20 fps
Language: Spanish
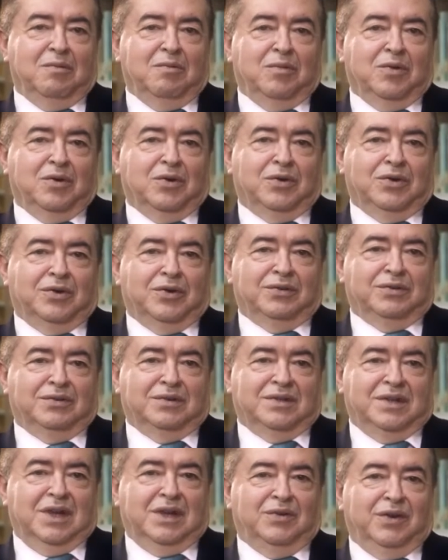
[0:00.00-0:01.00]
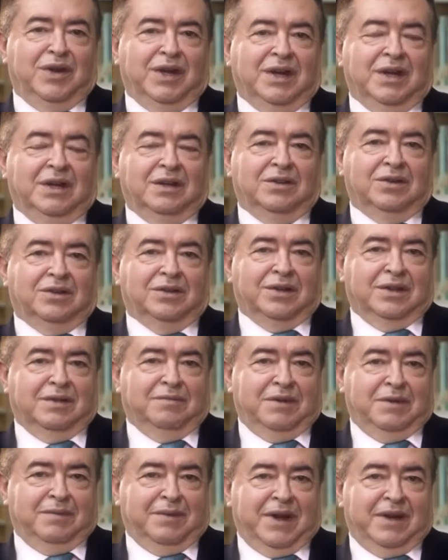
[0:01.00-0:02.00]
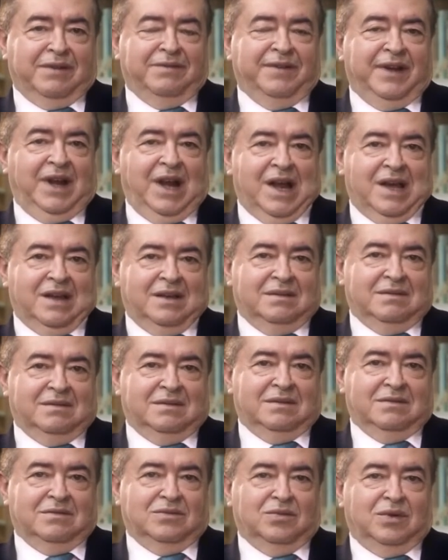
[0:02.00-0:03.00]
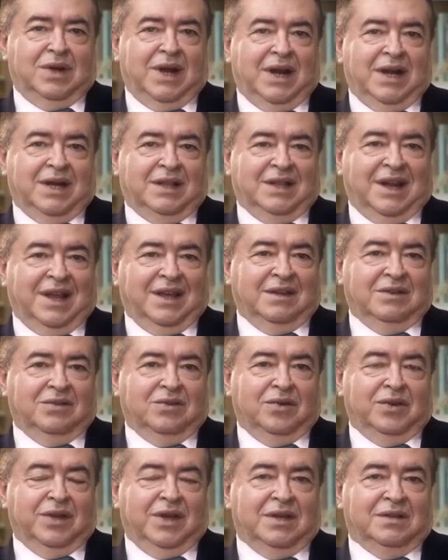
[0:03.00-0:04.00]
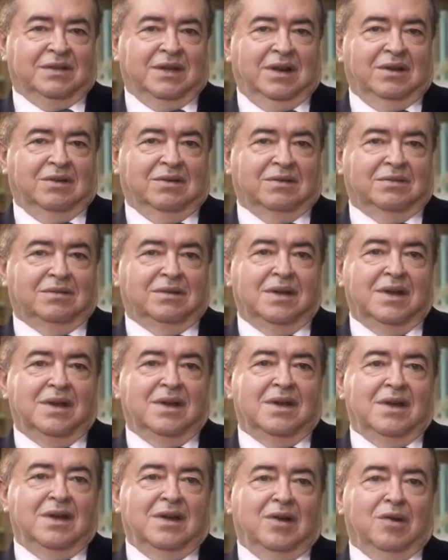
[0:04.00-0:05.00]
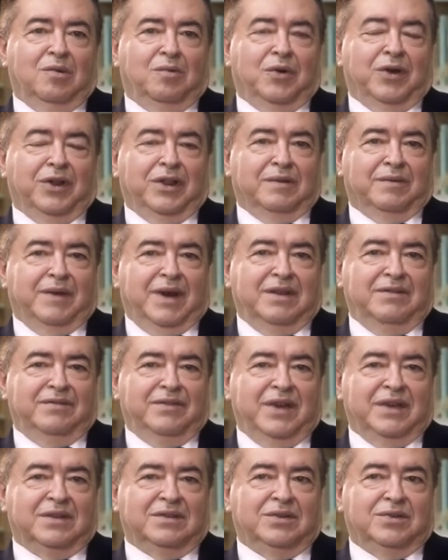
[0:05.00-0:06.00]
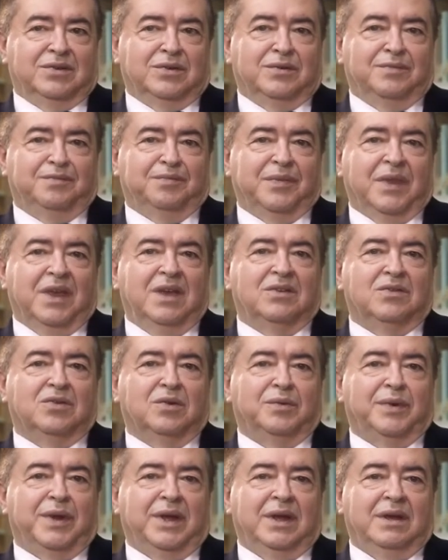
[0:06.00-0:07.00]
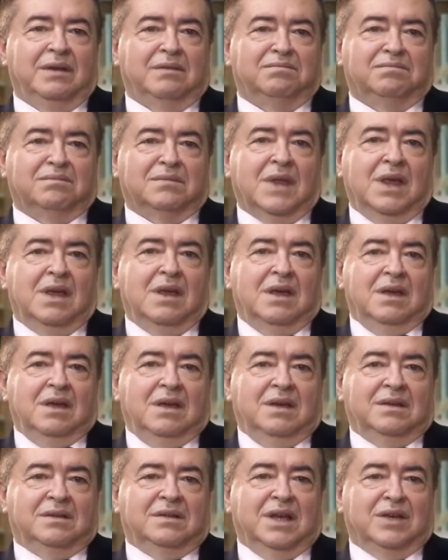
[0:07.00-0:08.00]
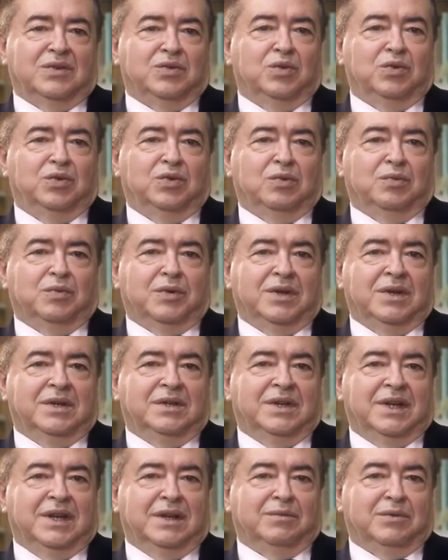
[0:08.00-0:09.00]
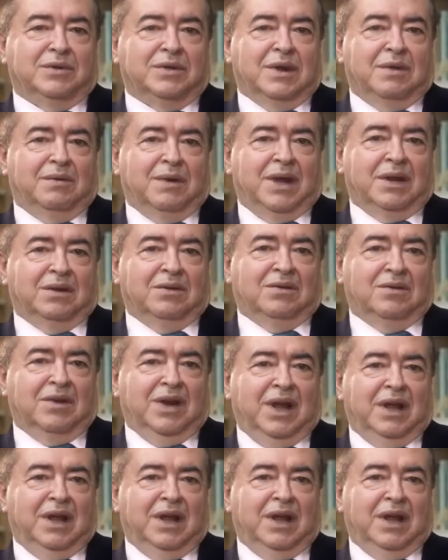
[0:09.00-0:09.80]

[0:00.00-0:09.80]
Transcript: por ser un escritor de primera fila, su larga trayectoria así lo, lo pone de manifiesto y sobre este asunto pues quisiéramos hablar con